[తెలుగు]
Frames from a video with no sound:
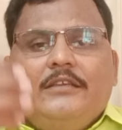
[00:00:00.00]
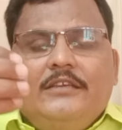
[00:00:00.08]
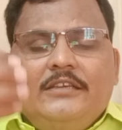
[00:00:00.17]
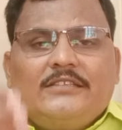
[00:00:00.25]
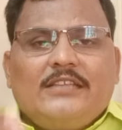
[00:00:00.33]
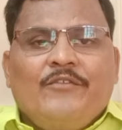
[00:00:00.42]
ఈ
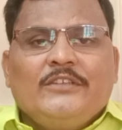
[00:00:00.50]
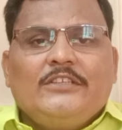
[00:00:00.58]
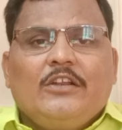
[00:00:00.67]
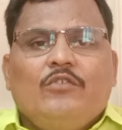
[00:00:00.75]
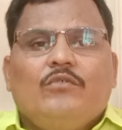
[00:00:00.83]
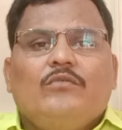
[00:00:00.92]

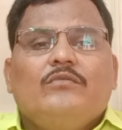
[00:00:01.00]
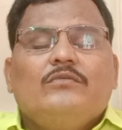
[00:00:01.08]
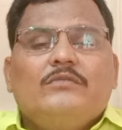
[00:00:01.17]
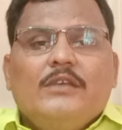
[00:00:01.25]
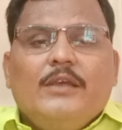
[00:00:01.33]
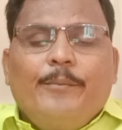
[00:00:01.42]
సంవత్సరం
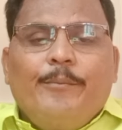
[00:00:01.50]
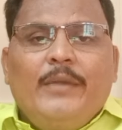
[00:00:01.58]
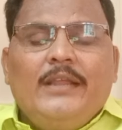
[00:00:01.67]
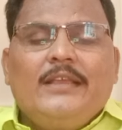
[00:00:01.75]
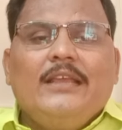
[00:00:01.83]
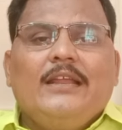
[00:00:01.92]

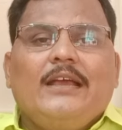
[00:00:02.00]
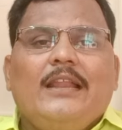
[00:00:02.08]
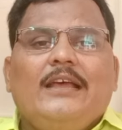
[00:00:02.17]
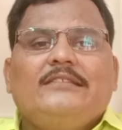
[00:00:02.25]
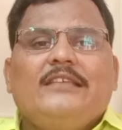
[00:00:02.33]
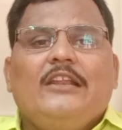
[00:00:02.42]
మెడికల్
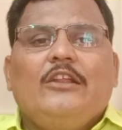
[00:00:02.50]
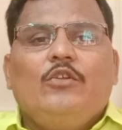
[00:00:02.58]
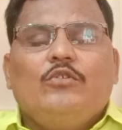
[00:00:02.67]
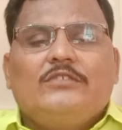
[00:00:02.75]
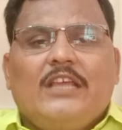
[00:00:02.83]
కళాశాలలో